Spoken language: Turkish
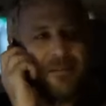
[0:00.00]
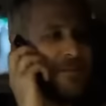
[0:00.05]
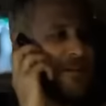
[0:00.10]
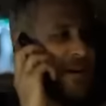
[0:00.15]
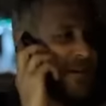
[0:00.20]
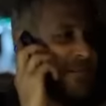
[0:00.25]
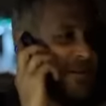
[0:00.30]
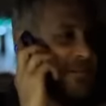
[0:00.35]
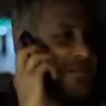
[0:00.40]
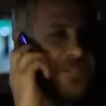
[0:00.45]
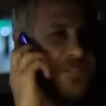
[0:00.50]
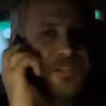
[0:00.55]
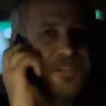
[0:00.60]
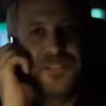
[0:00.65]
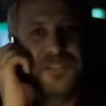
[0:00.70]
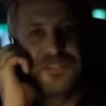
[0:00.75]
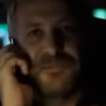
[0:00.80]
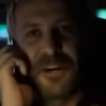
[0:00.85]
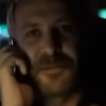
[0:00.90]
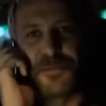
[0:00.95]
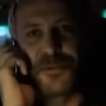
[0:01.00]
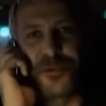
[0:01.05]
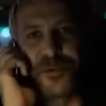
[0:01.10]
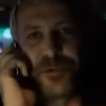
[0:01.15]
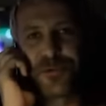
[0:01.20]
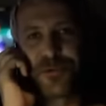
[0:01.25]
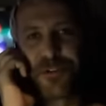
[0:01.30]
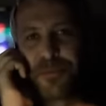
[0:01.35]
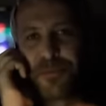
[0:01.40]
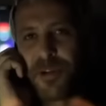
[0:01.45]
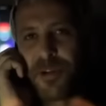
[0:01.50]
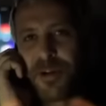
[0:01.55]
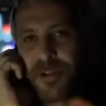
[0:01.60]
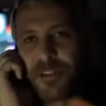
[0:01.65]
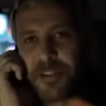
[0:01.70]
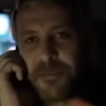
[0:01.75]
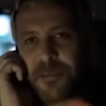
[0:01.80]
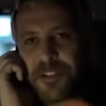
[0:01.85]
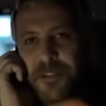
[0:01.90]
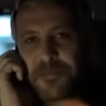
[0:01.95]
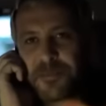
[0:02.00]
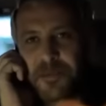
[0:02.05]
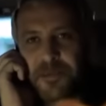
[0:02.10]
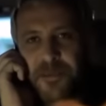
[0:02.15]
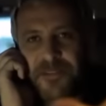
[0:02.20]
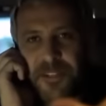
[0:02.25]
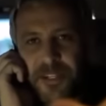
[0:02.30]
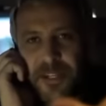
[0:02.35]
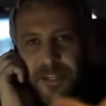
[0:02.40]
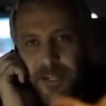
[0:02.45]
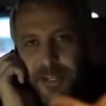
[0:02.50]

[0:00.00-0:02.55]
Galiba bir sıkıntı varmış görüntüde böyle atlama zıplama falan